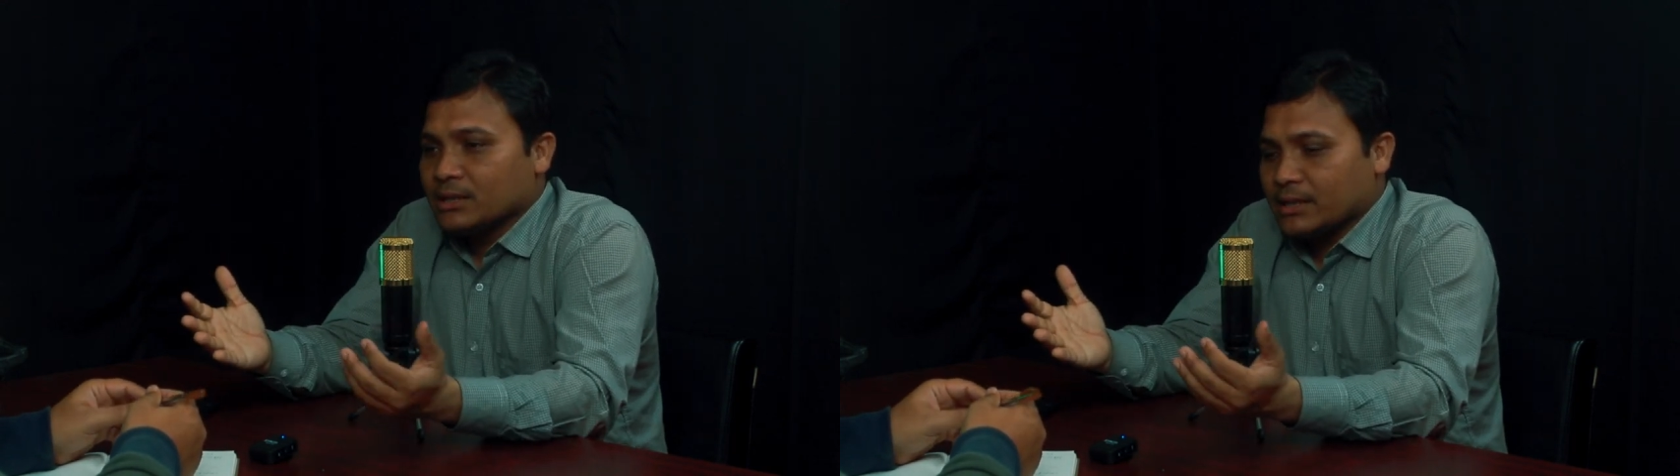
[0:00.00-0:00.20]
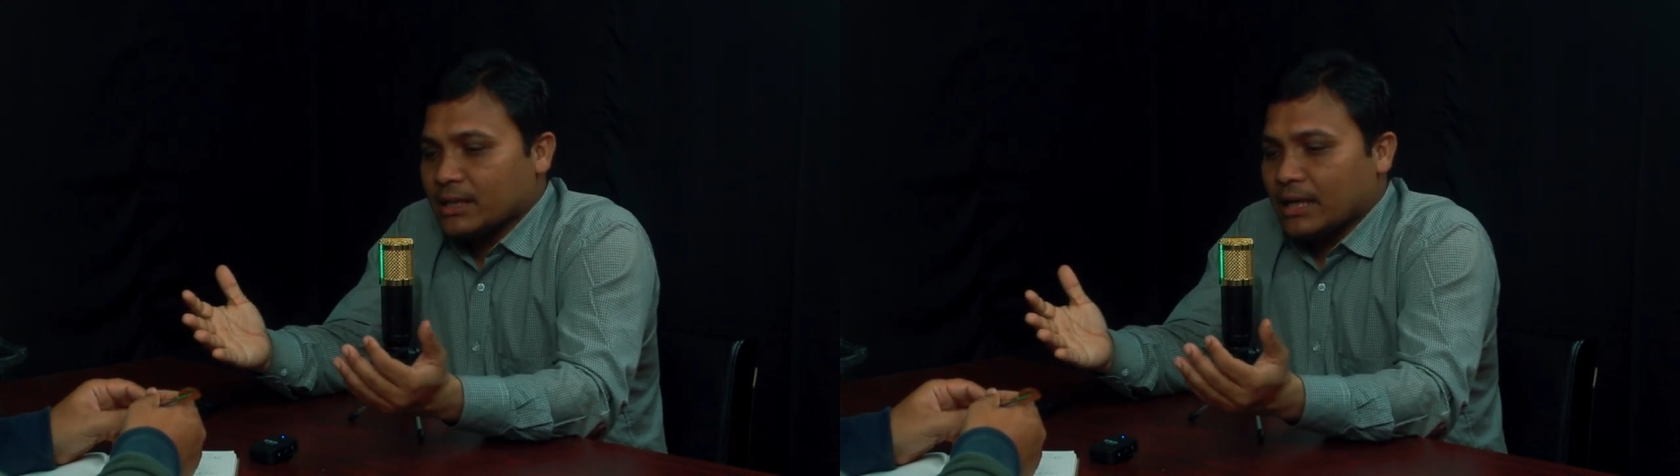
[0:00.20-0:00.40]

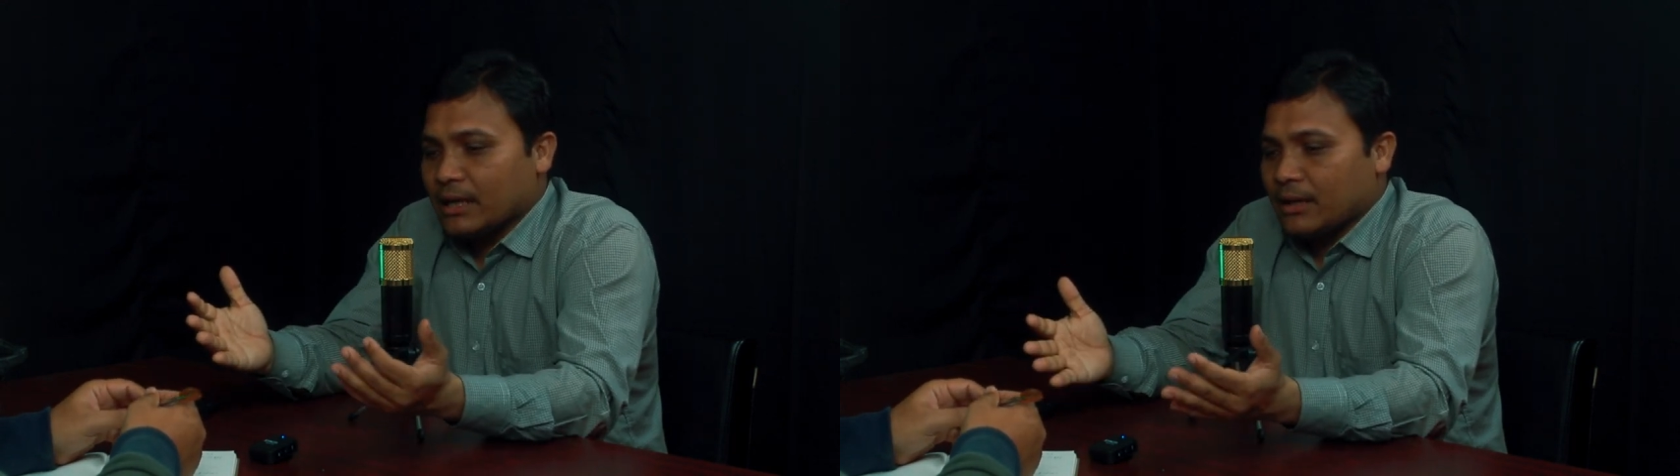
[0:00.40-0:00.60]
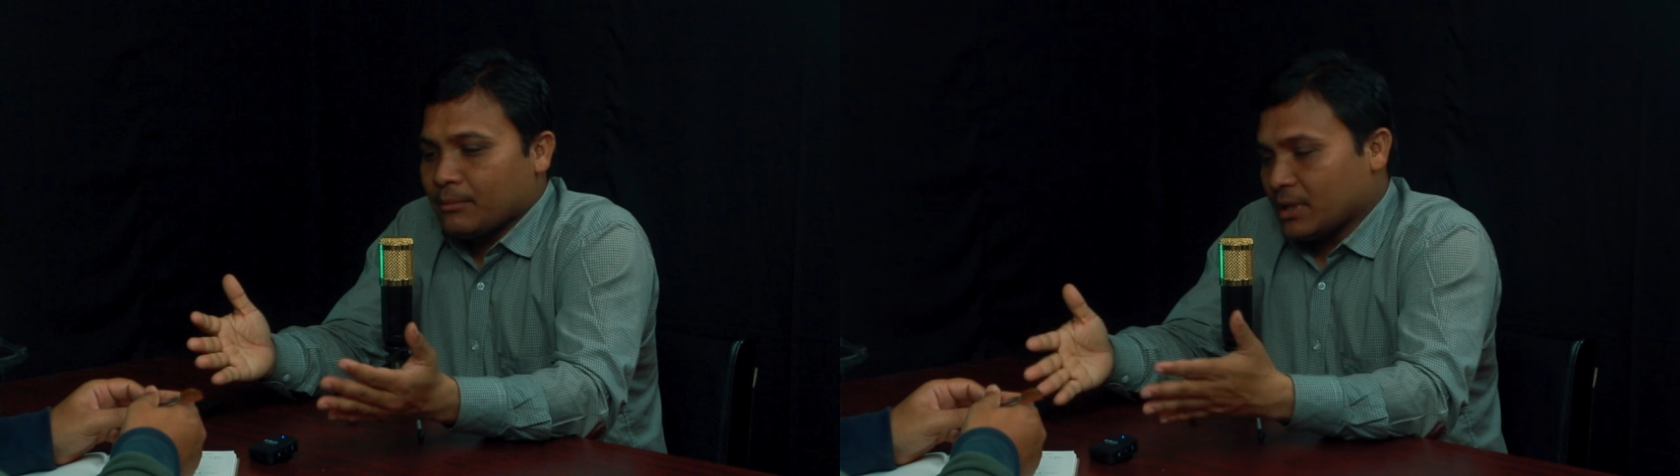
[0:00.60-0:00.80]
যে
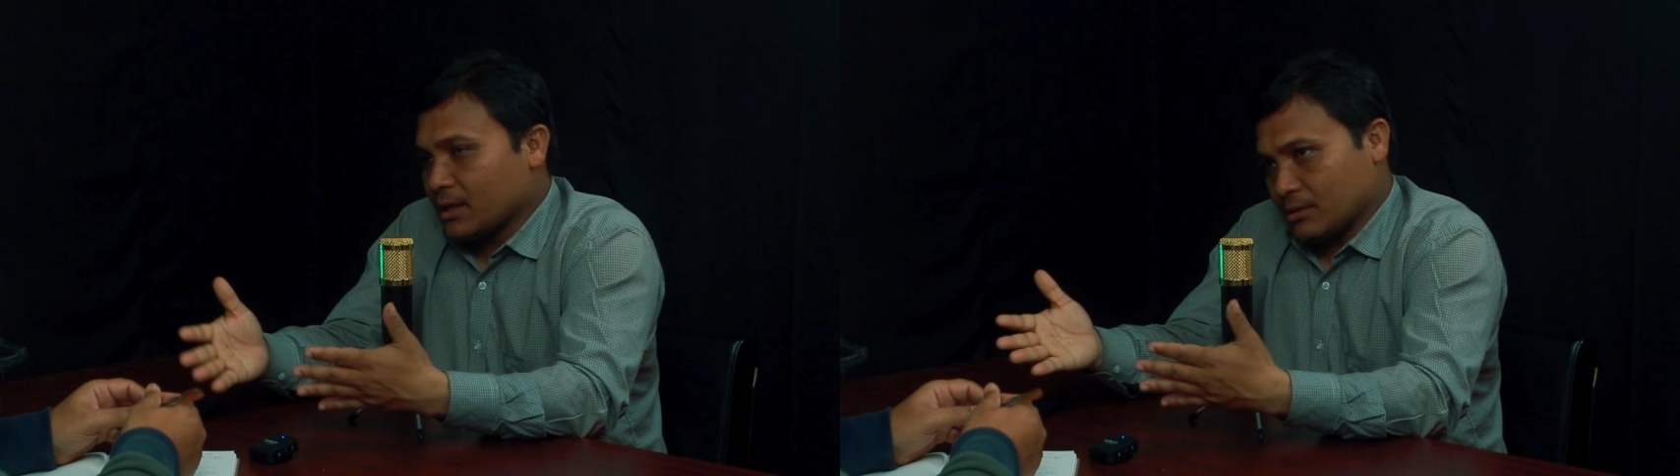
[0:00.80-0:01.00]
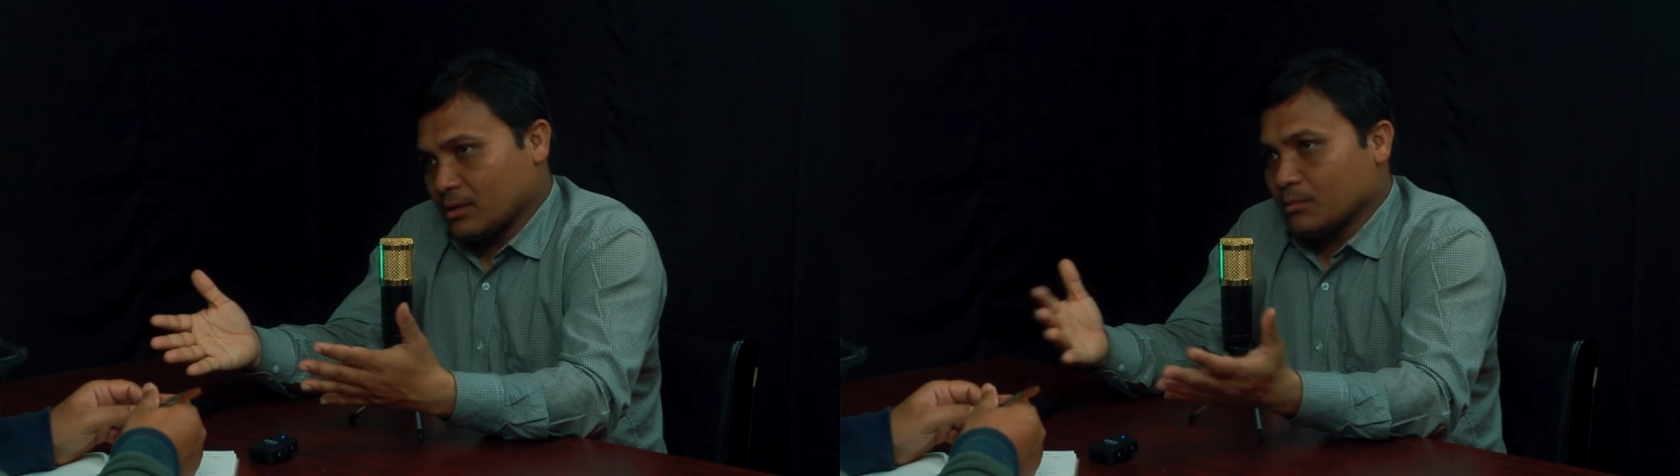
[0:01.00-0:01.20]

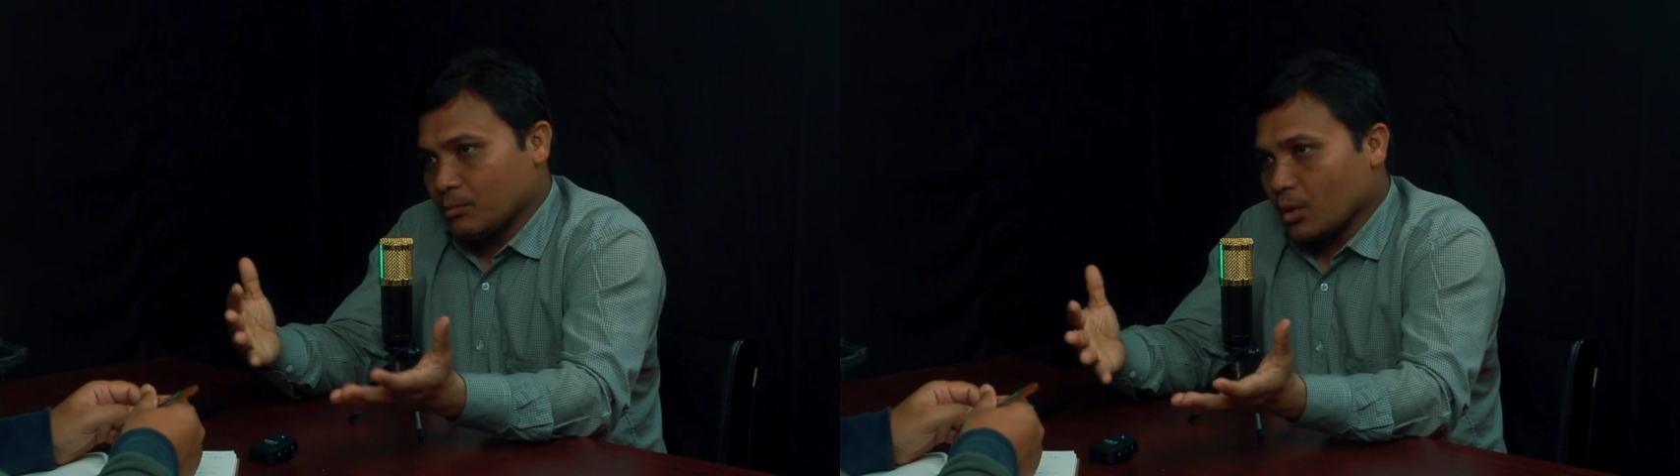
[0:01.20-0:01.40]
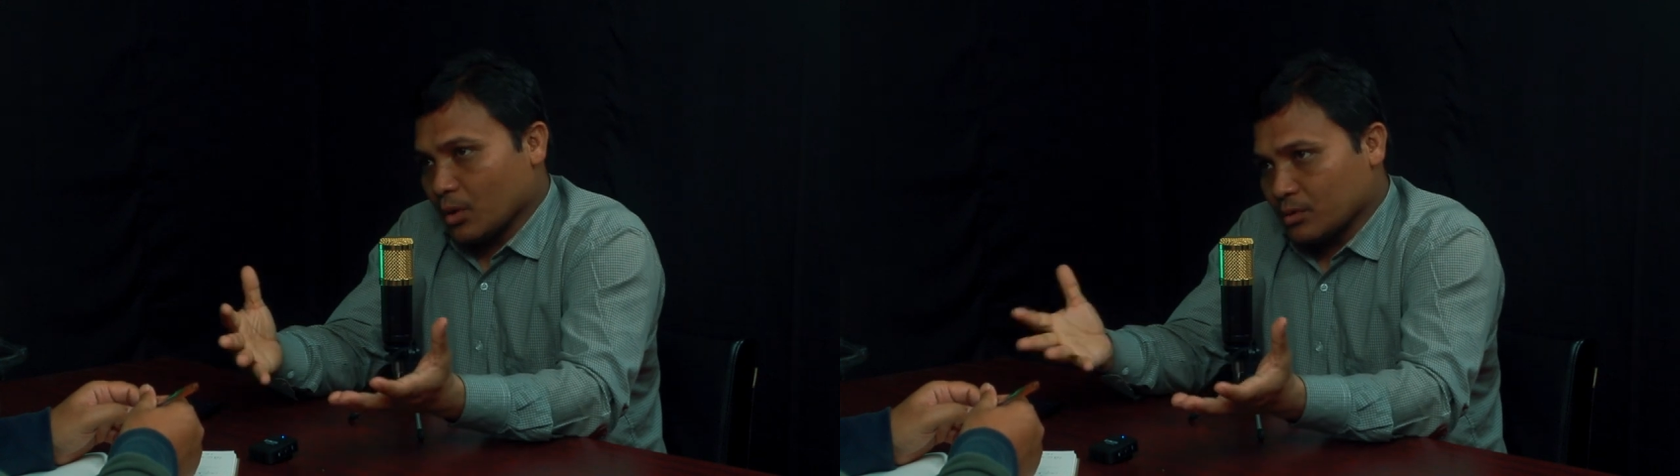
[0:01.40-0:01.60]
আমার
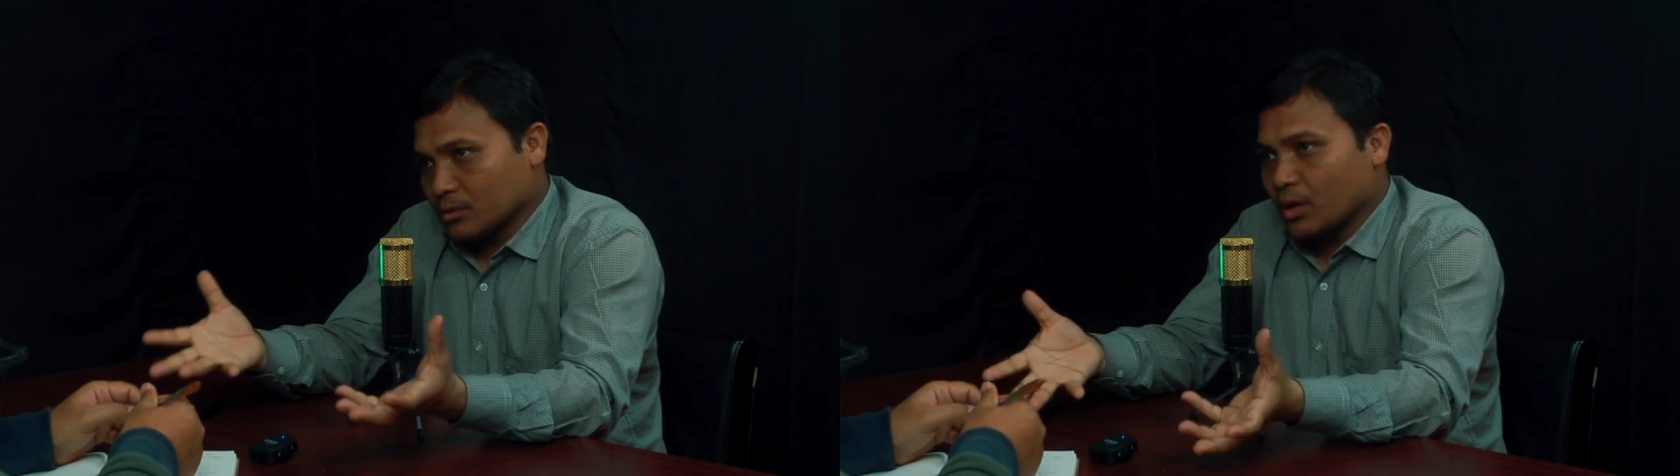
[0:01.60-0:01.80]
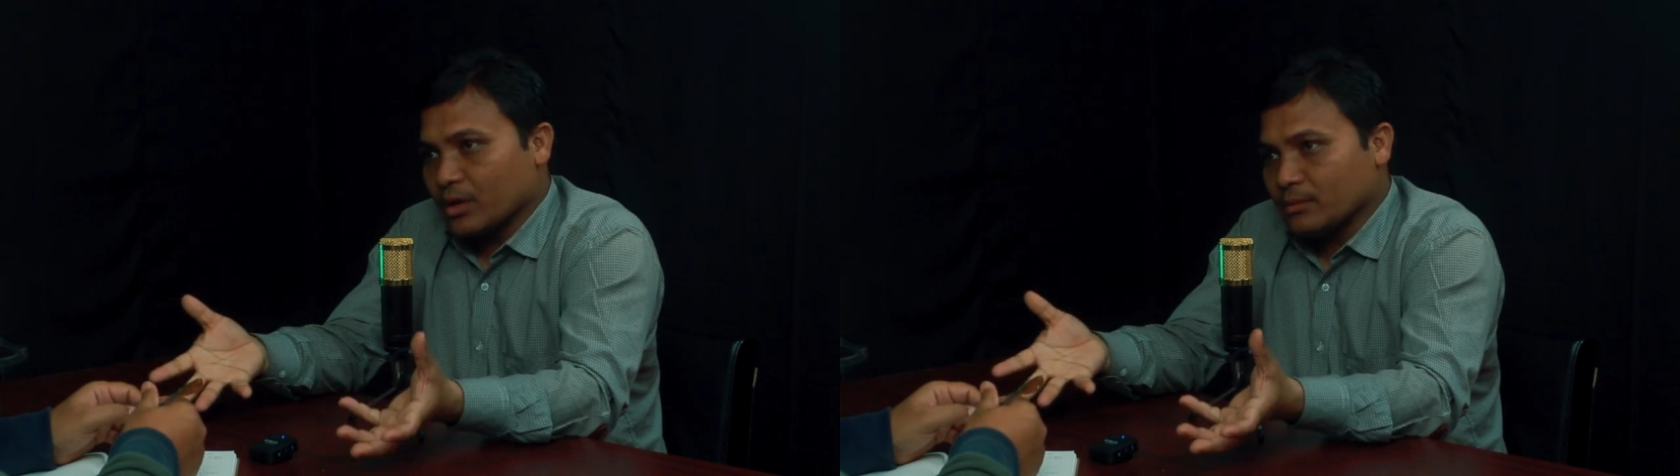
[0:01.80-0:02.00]
ব্লক
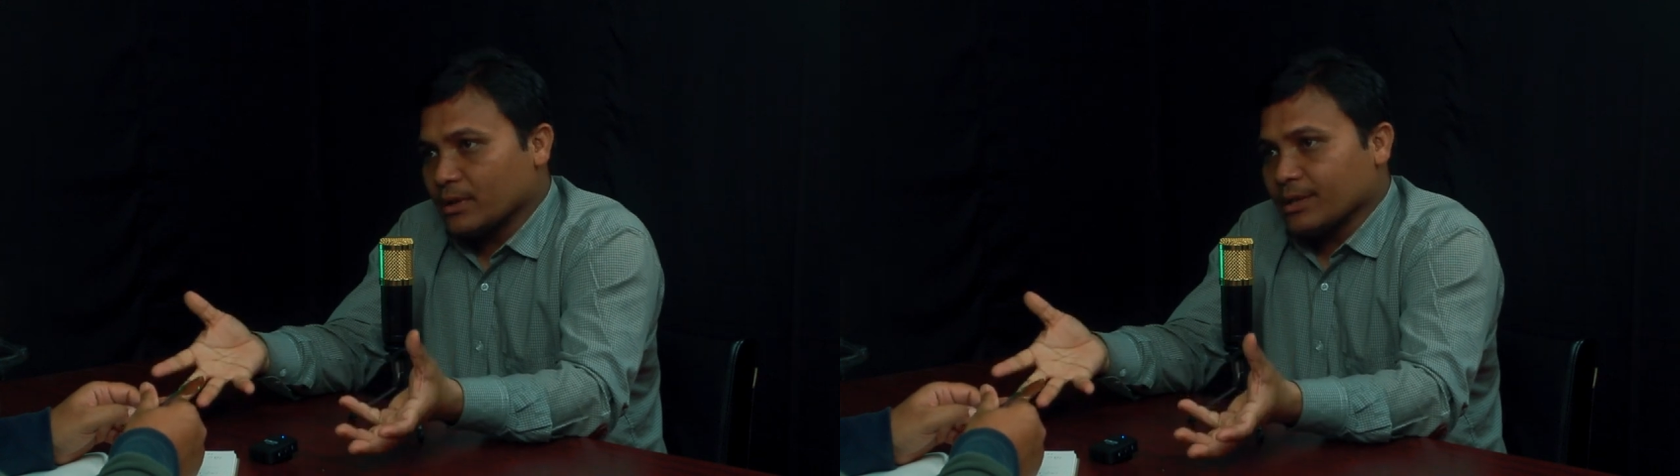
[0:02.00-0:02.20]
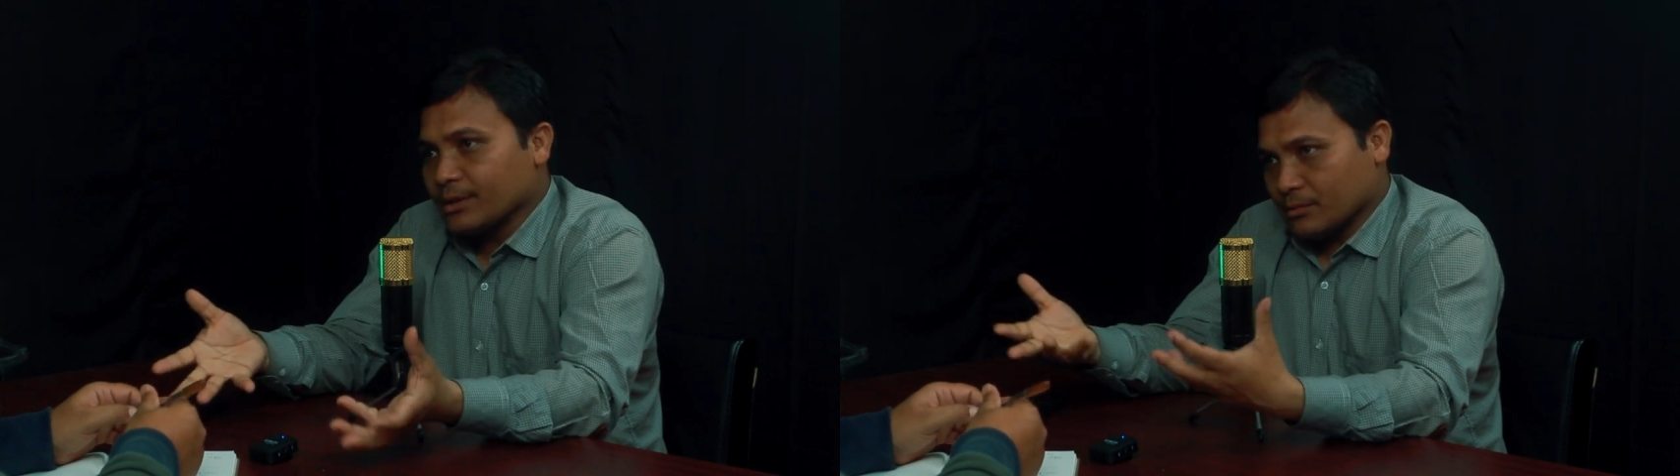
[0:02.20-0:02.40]
তরণী
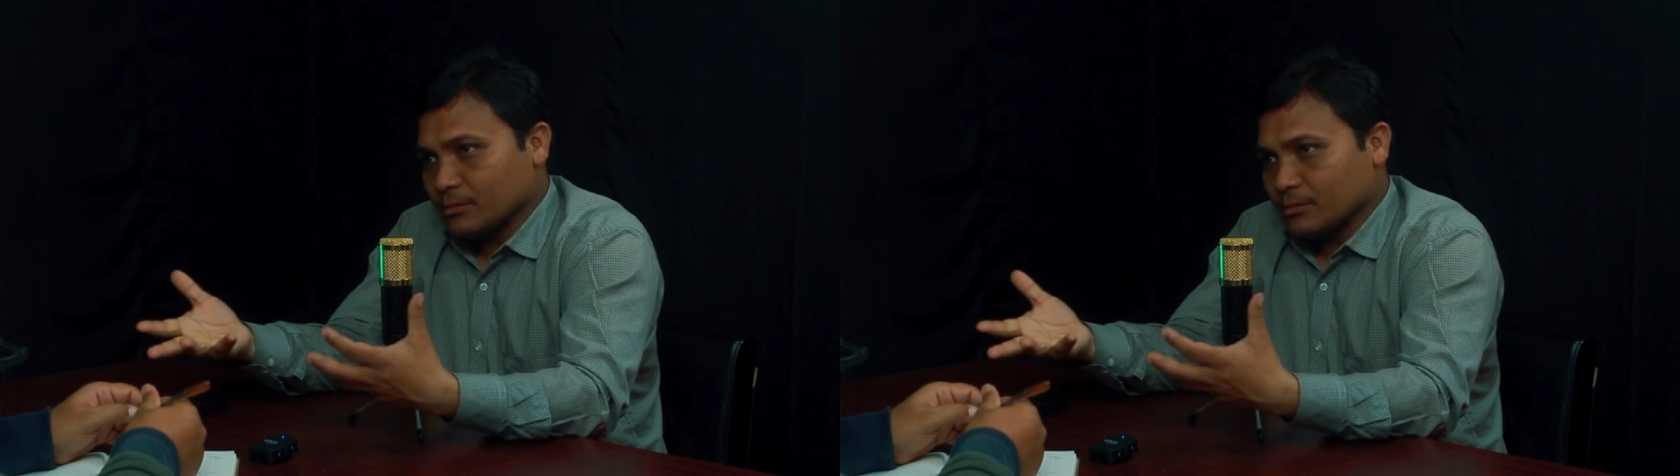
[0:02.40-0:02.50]
বাড়ি